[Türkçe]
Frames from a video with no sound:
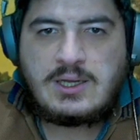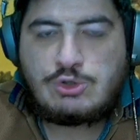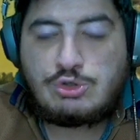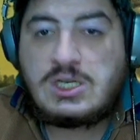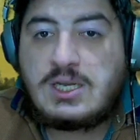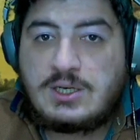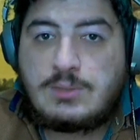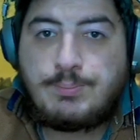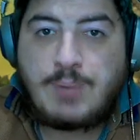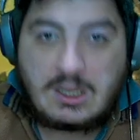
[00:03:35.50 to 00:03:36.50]

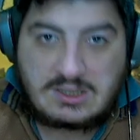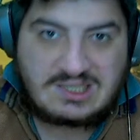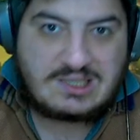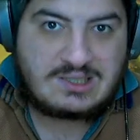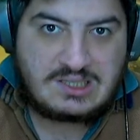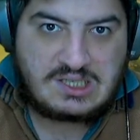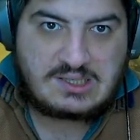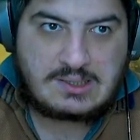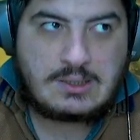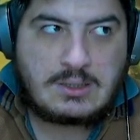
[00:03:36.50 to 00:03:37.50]
cücelerin balta
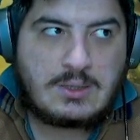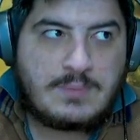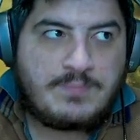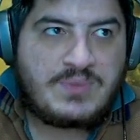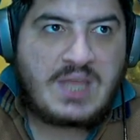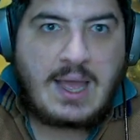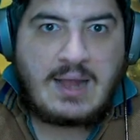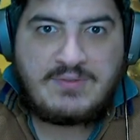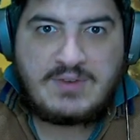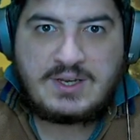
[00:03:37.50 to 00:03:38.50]
atıcısı,
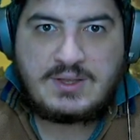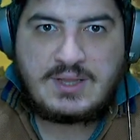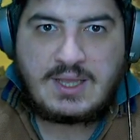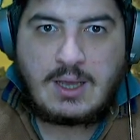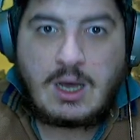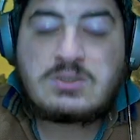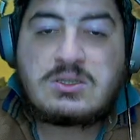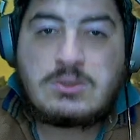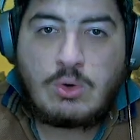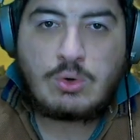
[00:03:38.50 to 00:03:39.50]
elflerin de
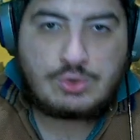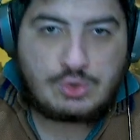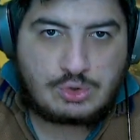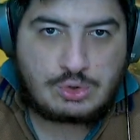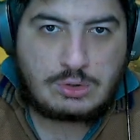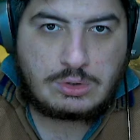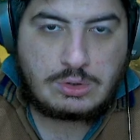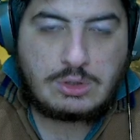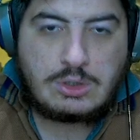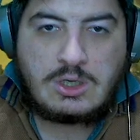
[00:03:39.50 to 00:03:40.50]
atlı okçusu
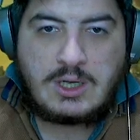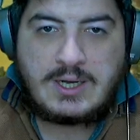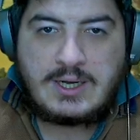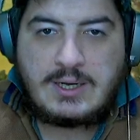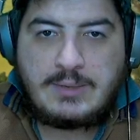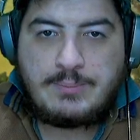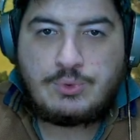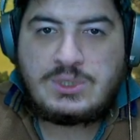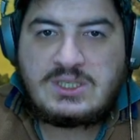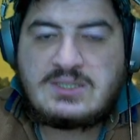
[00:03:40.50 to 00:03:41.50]
ee,
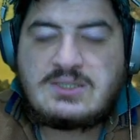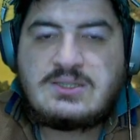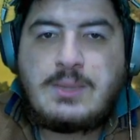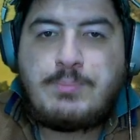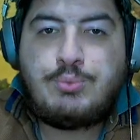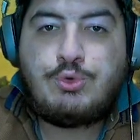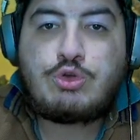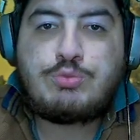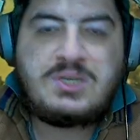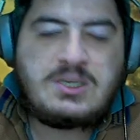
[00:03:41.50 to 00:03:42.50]
bu ikisinde
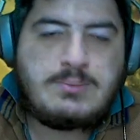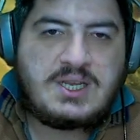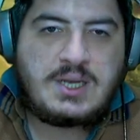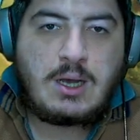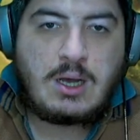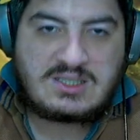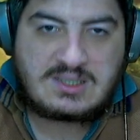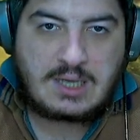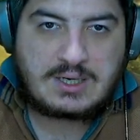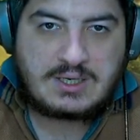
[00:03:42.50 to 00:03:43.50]
büyük birimlere
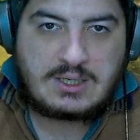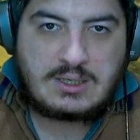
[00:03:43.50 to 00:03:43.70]
hasar